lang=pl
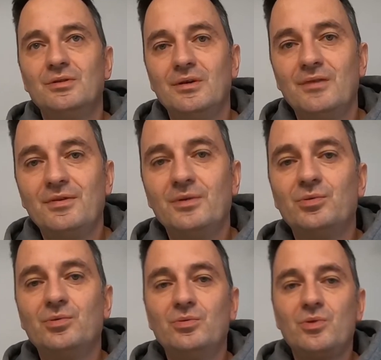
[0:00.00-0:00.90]

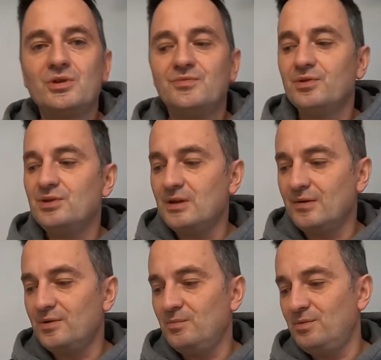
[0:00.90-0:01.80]
efektu rozwodnienia
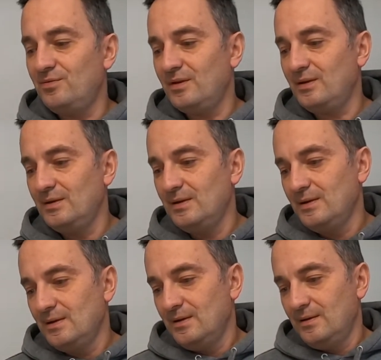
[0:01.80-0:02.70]
w tym piwie.
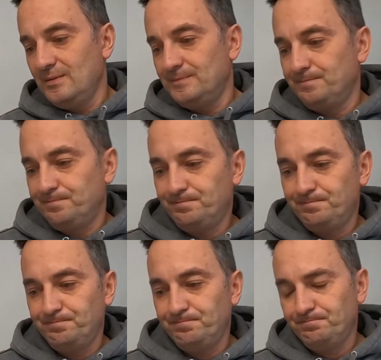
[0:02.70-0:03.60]

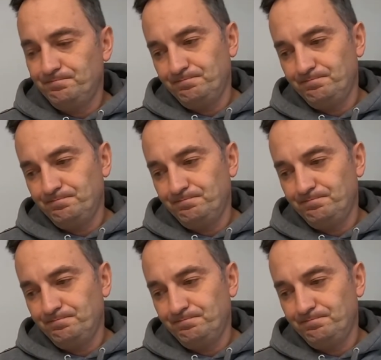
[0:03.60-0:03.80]
Mm.